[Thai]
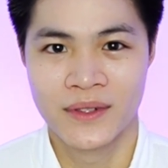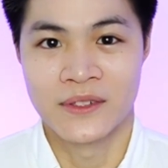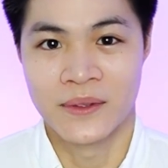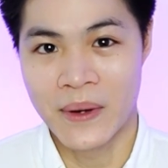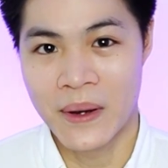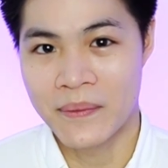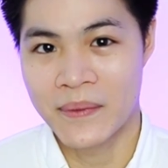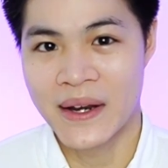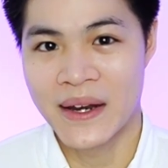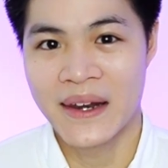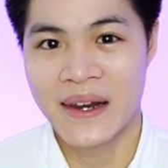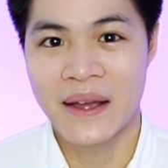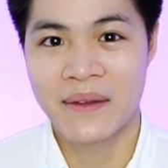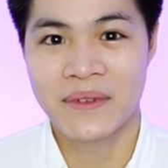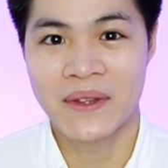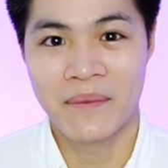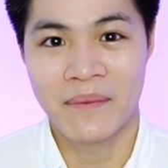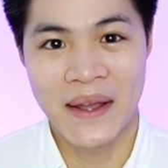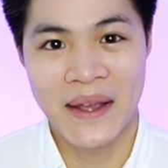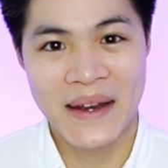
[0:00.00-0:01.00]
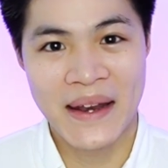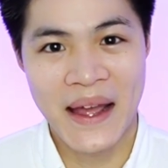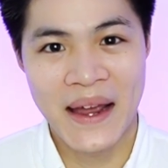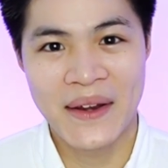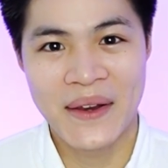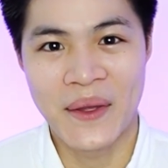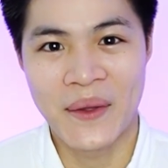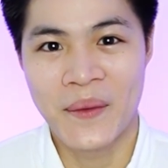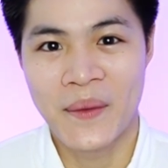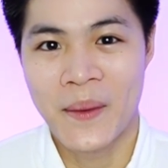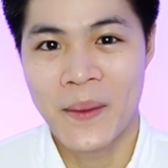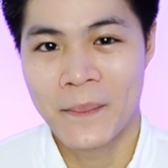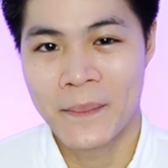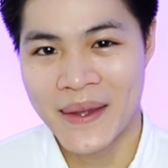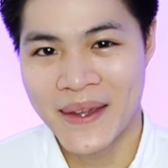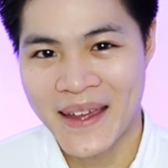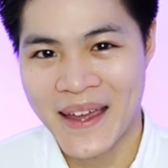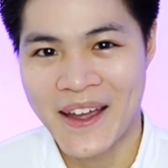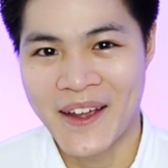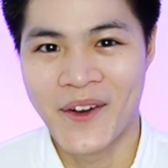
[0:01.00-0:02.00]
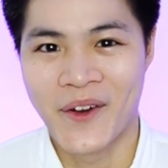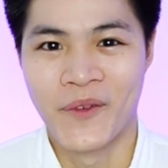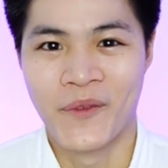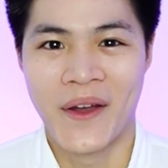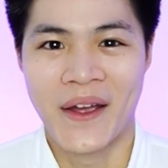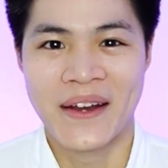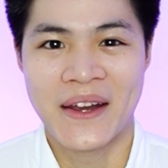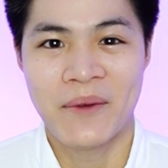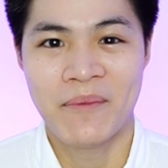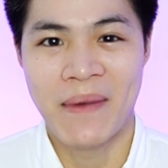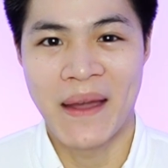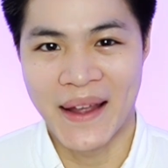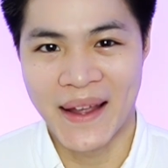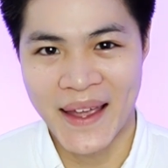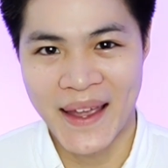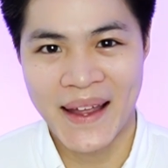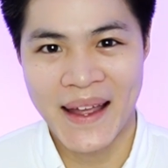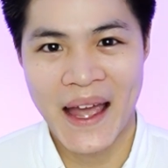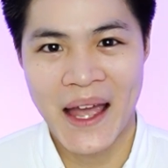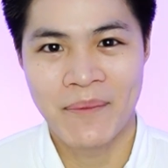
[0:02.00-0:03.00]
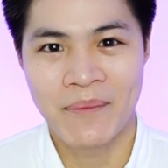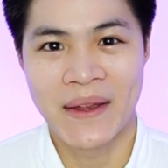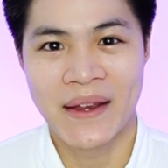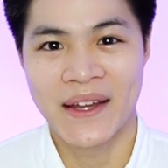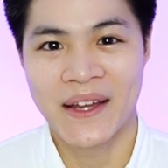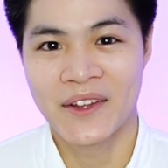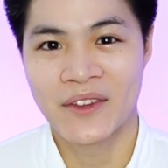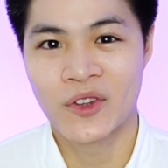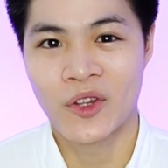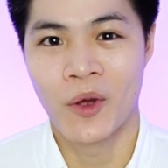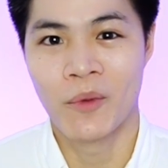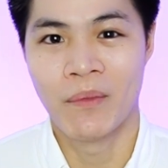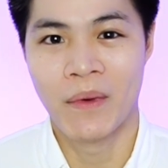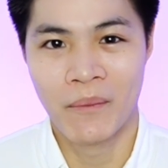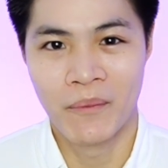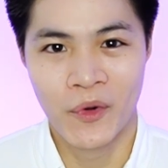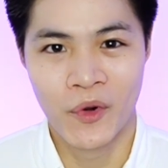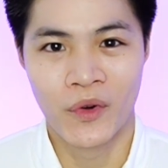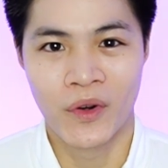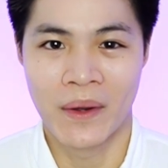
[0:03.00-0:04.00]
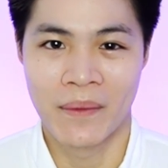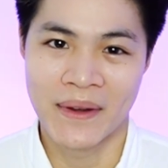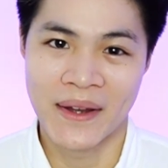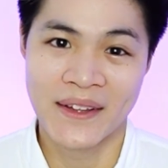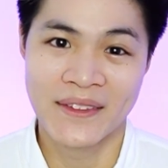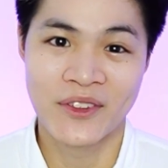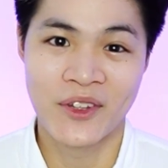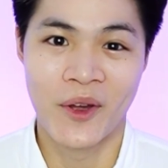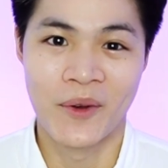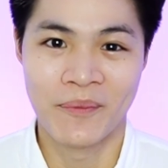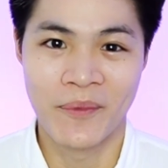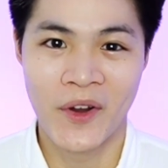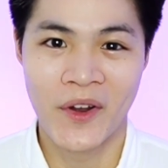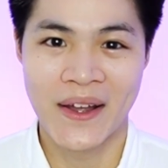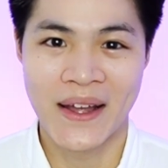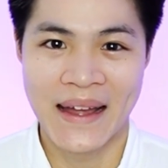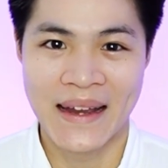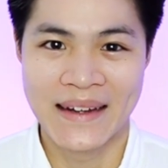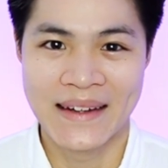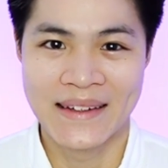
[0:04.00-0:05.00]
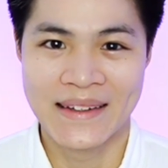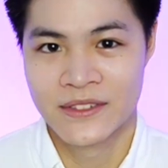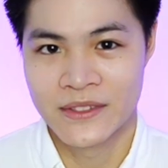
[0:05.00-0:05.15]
สำหรับเคล็ดลับทำให้หน้าเด็ก ไม่แก่ก่อนวัยเนี่ยแบ่งง่ายๆเป็นขั้นตอนบำรุงกับขั้นตอนป้องกัน